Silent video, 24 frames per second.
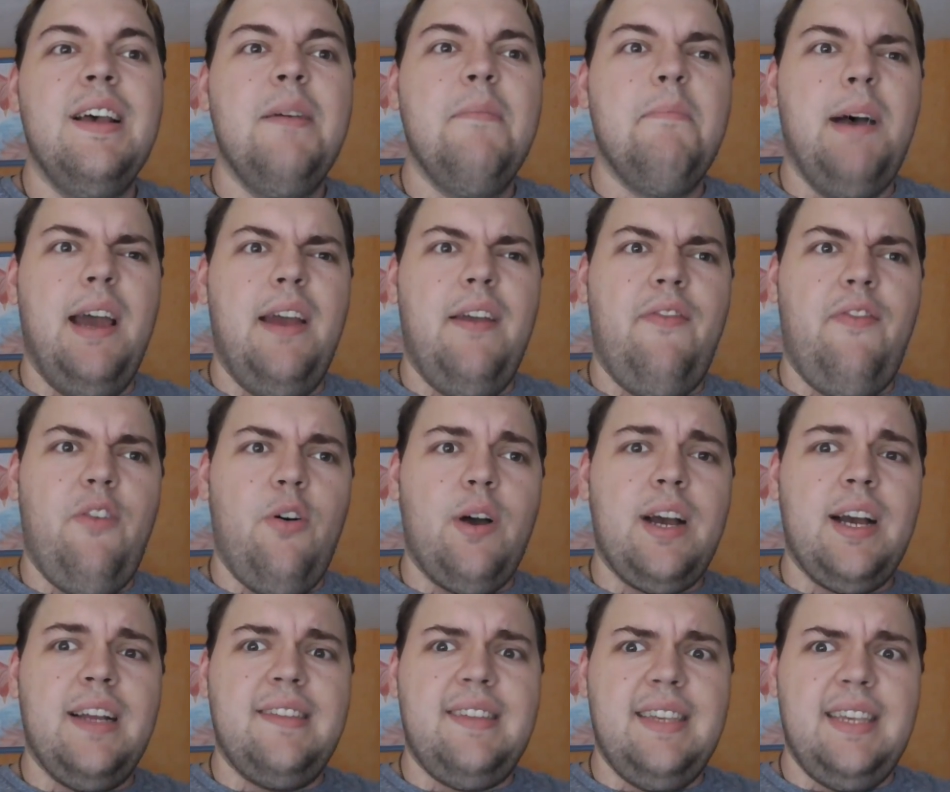mein
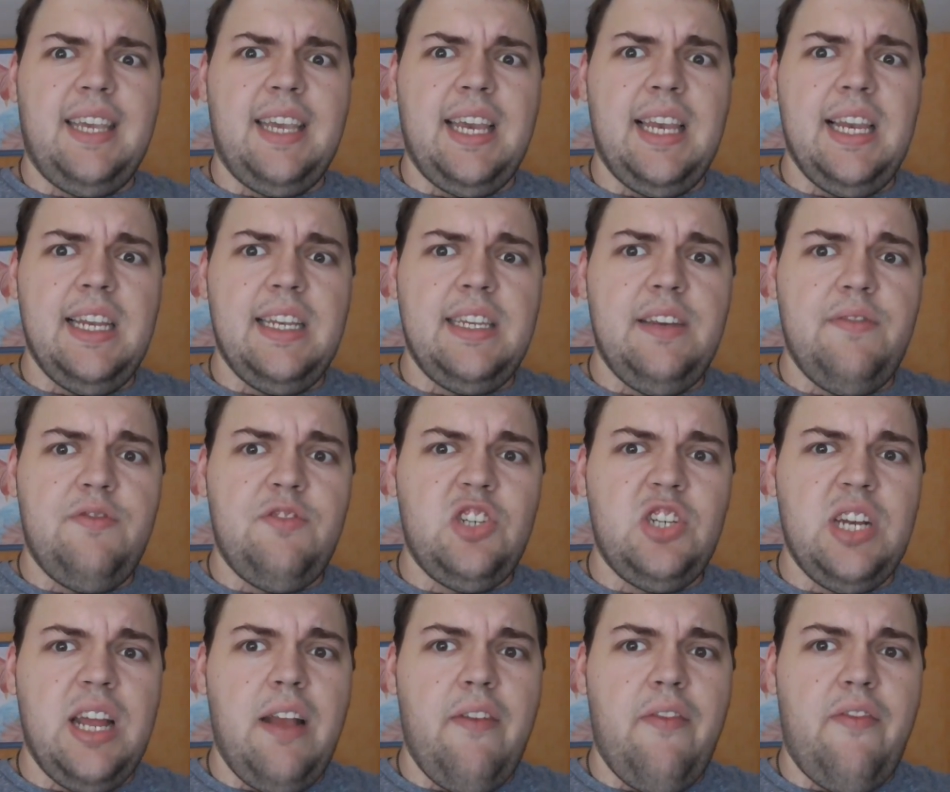Vorrat sich relativ
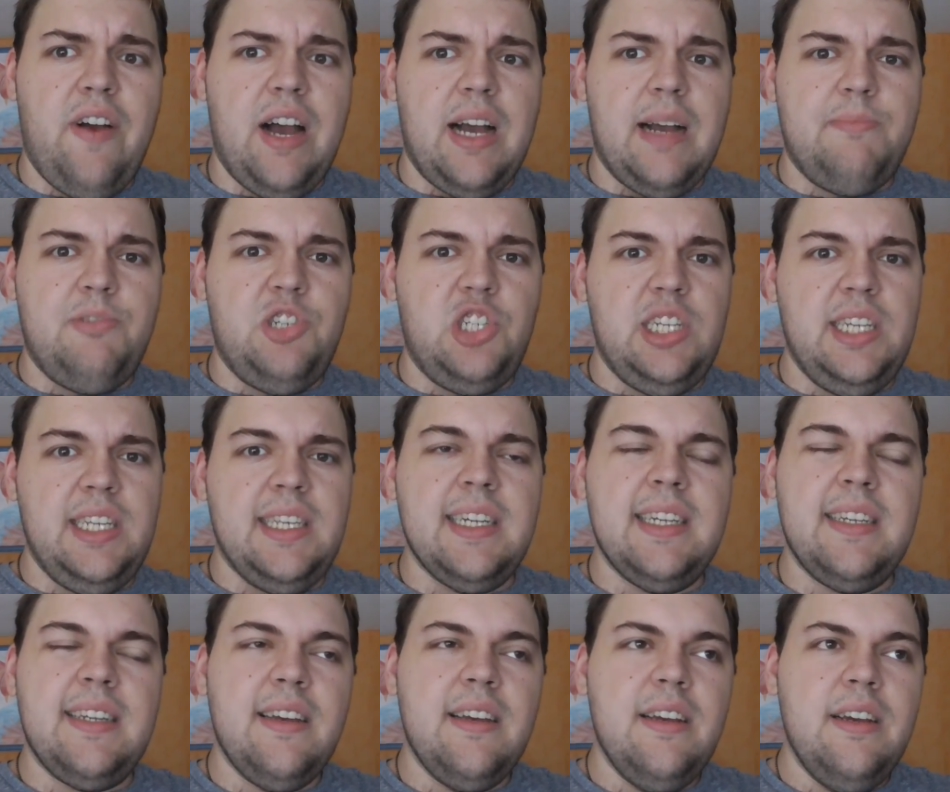schnell
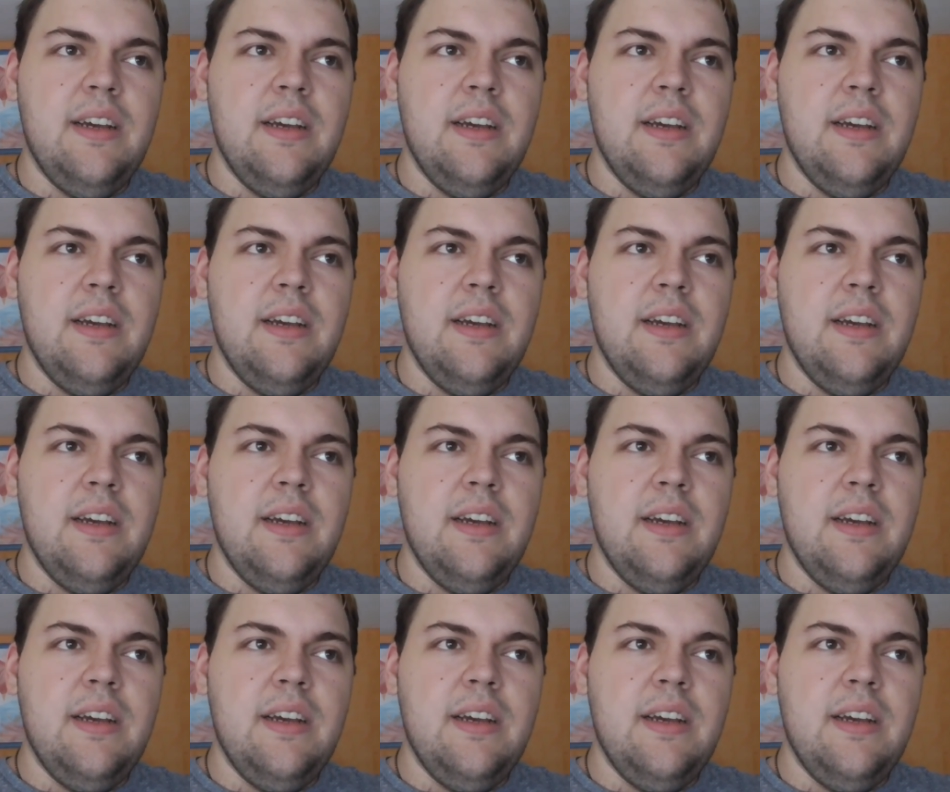verabschiedet.